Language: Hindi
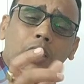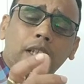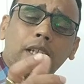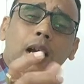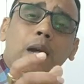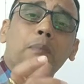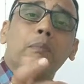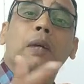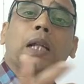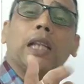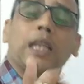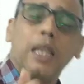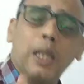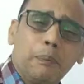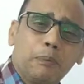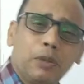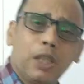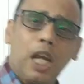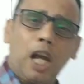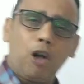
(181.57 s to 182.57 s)
वर्ड का
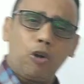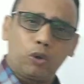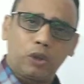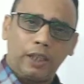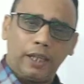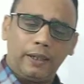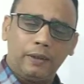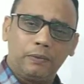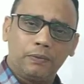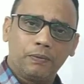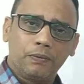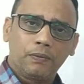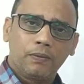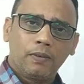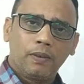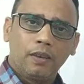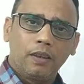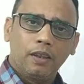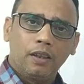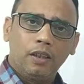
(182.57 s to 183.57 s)
मतलब क्या होता है
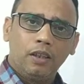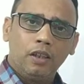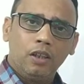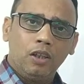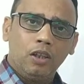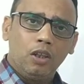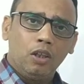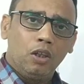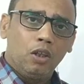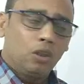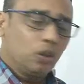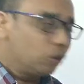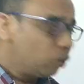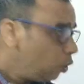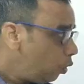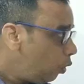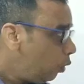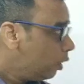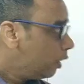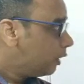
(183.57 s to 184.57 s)

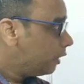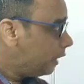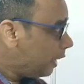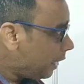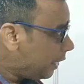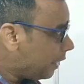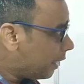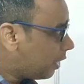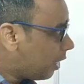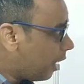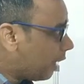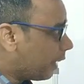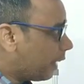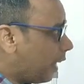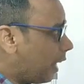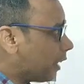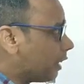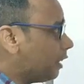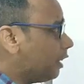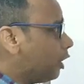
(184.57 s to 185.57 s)
तो ये देखा
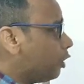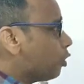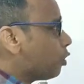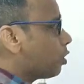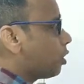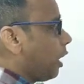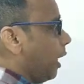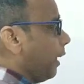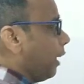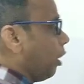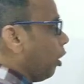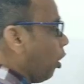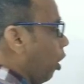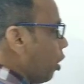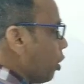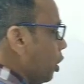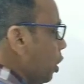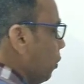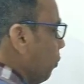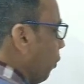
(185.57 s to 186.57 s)
गया कि ये जो
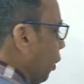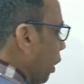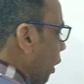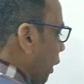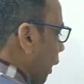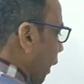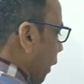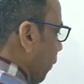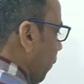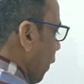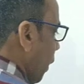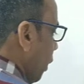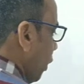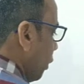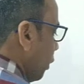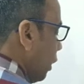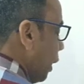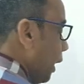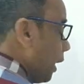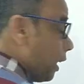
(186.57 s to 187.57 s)
साइकोलॉजी वर्ड है
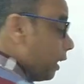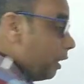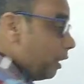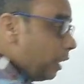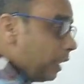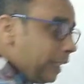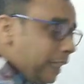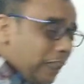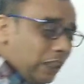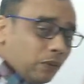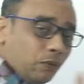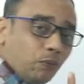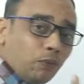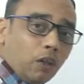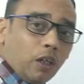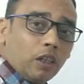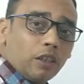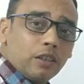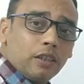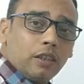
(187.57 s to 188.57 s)
ये ग्रीक
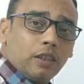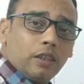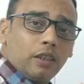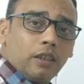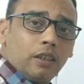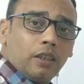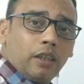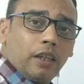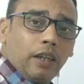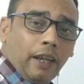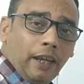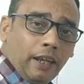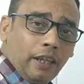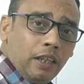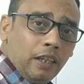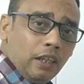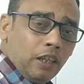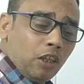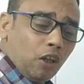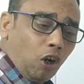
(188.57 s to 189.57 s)
वर्ड है
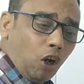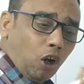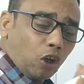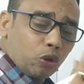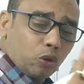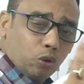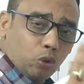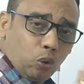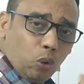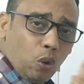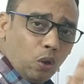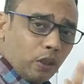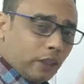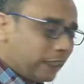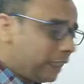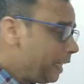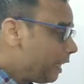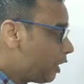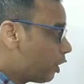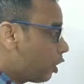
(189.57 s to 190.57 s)
और दो
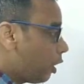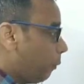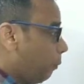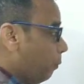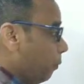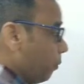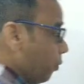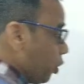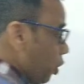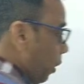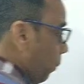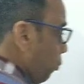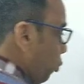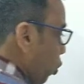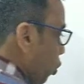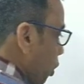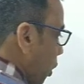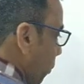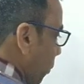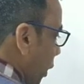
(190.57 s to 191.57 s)
ग्रीक शब,
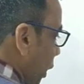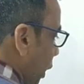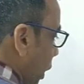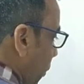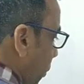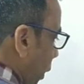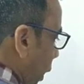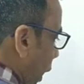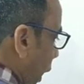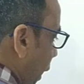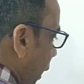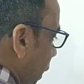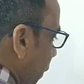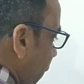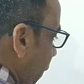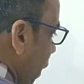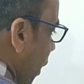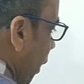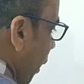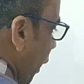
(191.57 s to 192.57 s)
शब्दों से मिलकर बना
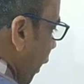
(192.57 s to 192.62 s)
है